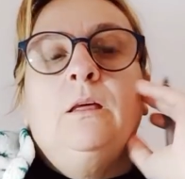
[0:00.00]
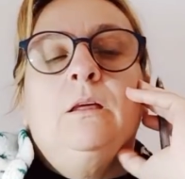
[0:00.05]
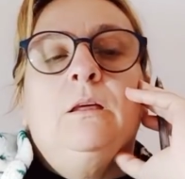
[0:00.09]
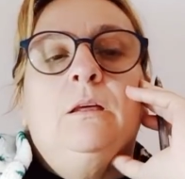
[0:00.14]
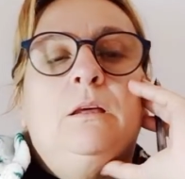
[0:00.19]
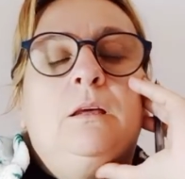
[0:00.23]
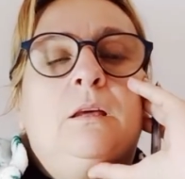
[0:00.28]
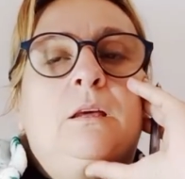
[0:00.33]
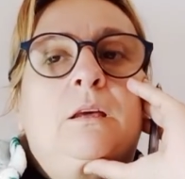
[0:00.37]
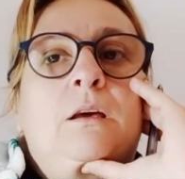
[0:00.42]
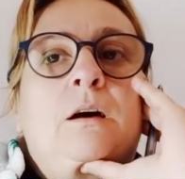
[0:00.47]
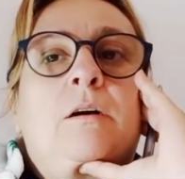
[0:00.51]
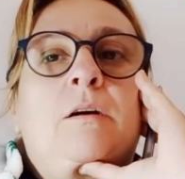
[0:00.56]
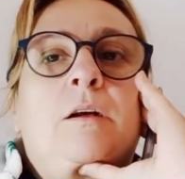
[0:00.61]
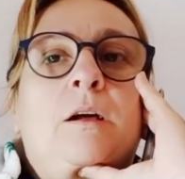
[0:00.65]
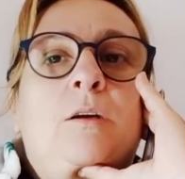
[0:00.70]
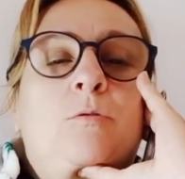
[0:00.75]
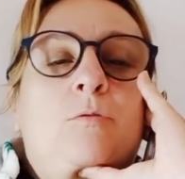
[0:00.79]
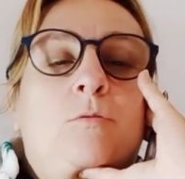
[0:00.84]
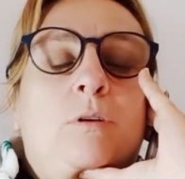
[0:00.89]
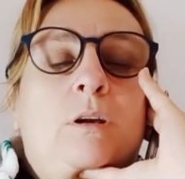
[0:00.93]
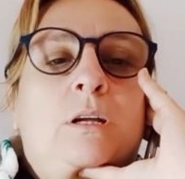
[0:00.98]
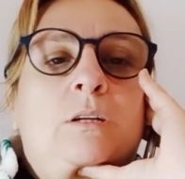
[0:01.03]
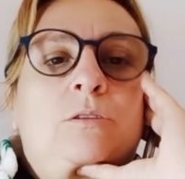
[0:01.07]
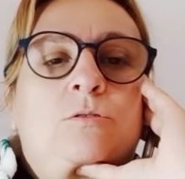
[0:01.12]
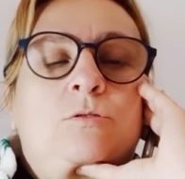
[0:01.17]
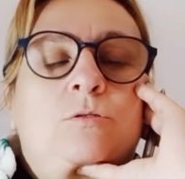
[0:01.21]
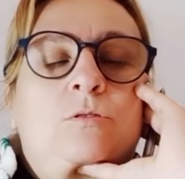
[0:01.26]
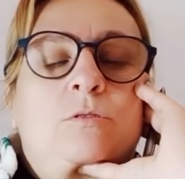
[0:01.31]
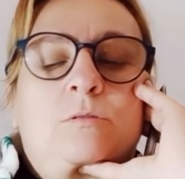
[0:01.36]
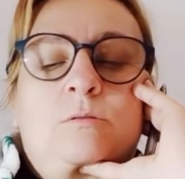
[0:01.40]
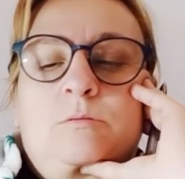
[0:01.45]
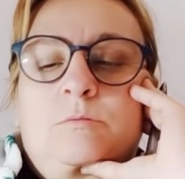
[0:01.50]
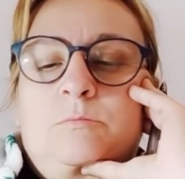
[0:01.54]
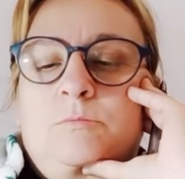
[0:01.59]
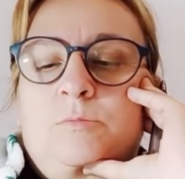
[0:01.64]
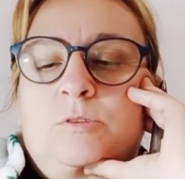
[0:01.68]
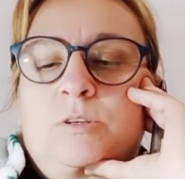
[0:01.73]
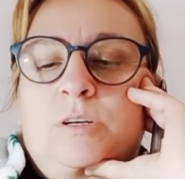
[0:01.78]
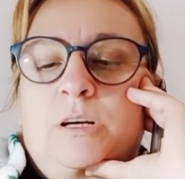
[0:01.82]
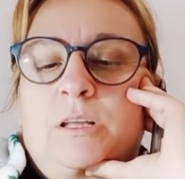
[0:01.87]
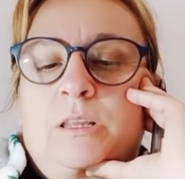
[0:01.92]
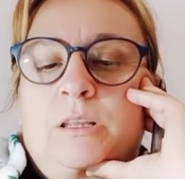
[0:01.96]
Y ahora en un rato
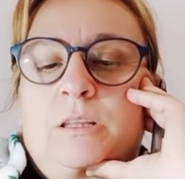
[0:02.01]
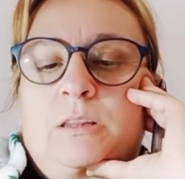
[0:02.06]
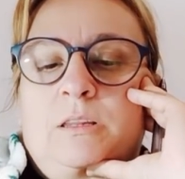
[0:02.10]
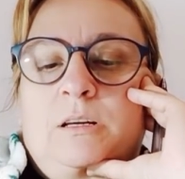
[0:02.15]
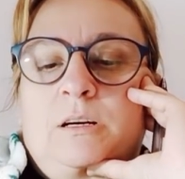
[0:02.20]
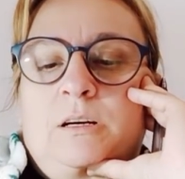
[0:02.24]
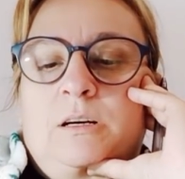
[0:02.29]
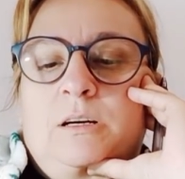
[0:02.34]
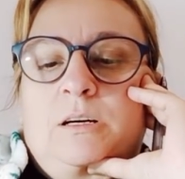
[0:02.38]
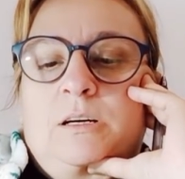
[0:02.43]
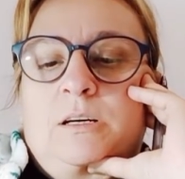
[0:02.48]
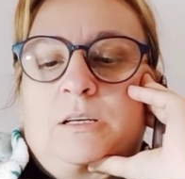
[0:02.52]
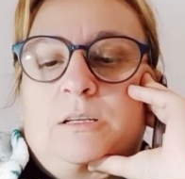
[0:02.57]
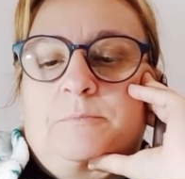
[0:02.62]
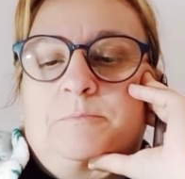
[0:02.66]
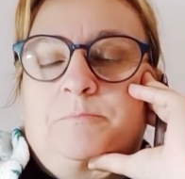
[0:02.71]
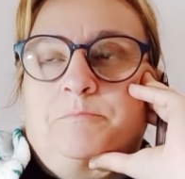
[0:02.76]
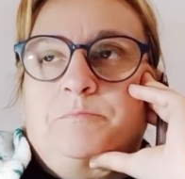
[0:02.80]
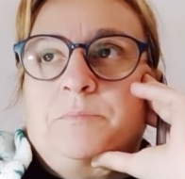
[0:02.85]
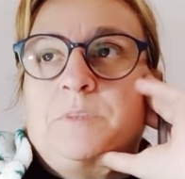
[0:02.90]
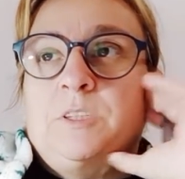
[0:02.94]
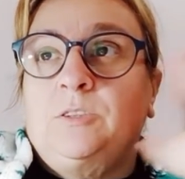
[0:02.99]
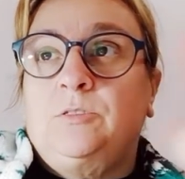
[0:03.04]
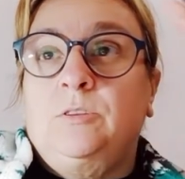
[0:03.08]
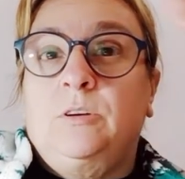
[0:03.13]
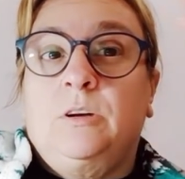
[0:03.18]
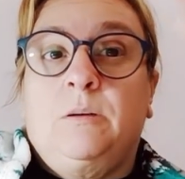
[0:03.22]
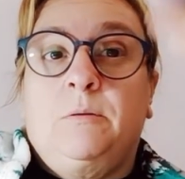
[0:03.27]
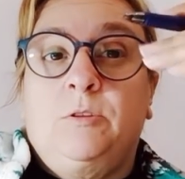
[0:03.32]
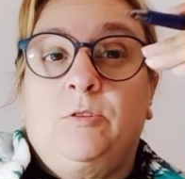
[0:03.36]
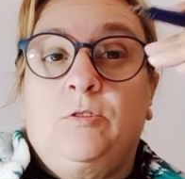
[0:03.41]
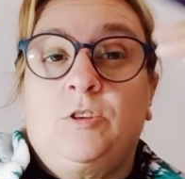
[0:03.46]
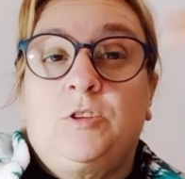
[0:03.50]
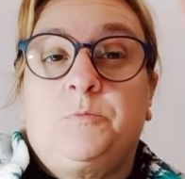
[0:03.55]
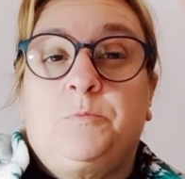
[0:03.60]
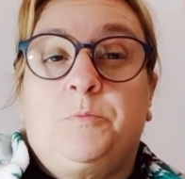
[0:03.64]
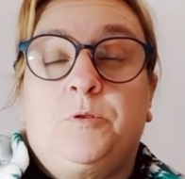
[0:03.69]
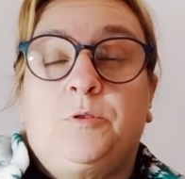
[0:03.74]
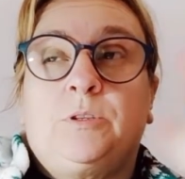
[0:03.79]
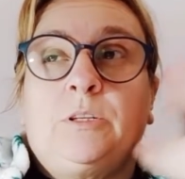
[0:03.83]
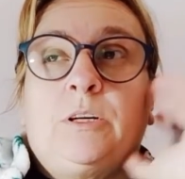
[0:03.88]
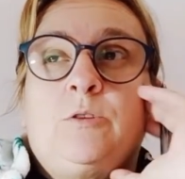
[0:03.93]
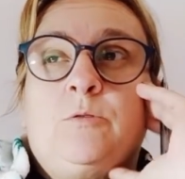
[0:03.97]
voy a editar, estoy acabando de
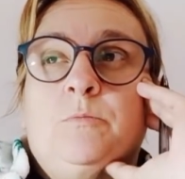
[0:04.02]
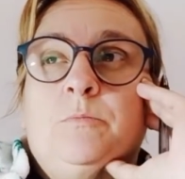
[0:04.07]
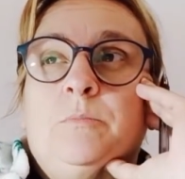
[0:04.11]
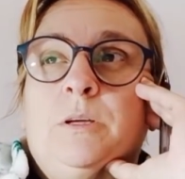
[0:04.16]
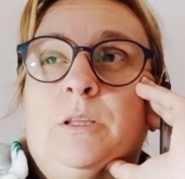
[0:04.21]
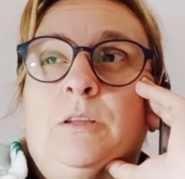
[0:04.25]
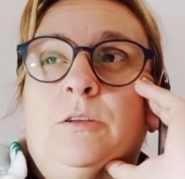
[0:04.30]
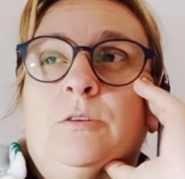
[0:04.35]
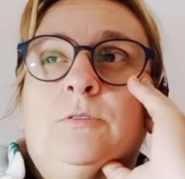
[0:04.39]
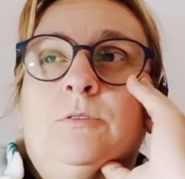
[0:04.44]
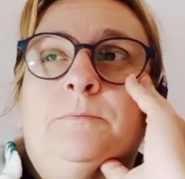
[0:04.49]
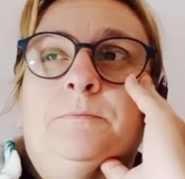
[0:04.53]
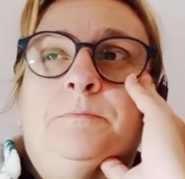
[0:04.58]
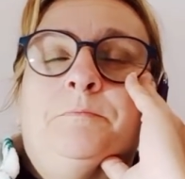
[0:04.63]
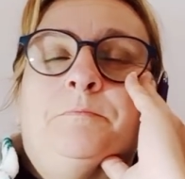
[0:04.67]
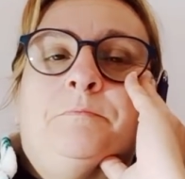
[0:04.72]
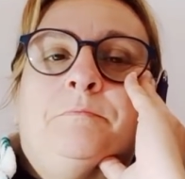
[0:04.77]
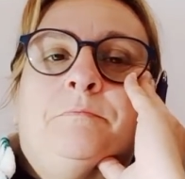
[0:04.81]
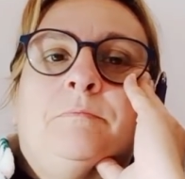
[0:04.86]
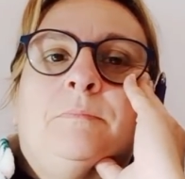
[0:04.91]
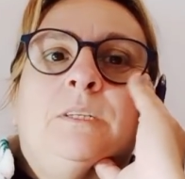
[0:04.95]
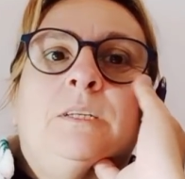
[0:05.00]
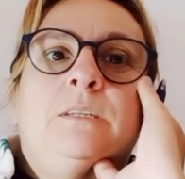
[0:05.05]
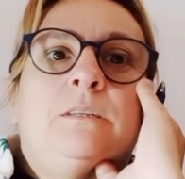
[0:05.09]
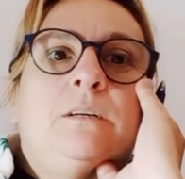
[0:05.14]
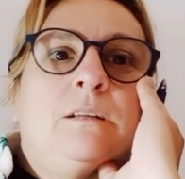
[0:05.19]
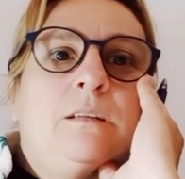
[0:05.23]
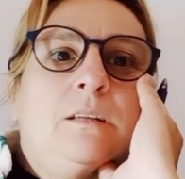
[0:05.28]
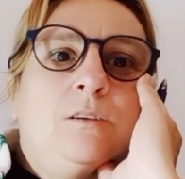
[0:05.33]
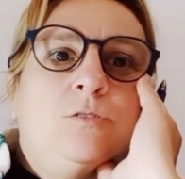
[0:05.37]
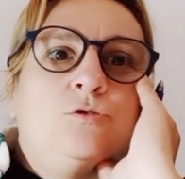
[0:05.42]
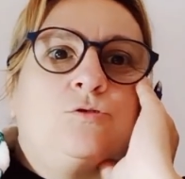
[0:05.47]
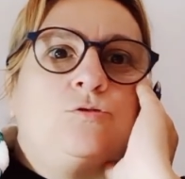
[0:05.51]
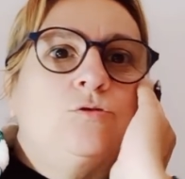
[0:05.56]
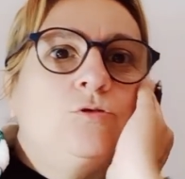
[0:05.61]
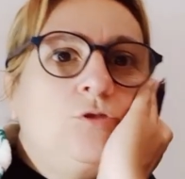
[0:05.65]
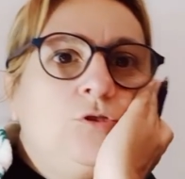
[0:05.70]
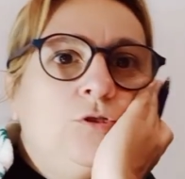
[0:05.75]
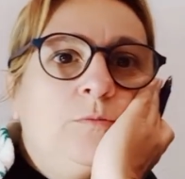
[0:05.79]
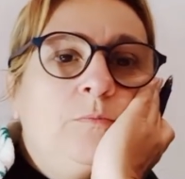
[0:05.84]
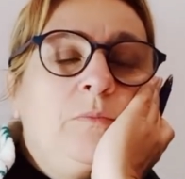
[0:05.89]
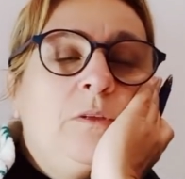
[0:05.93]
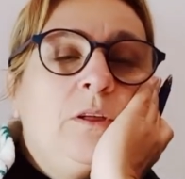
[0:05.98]
exportar un vídeo, que tarda lo
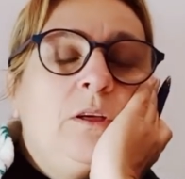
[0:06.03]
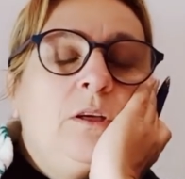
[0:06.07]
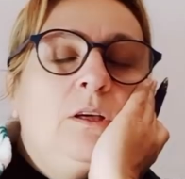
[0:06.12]
suyo,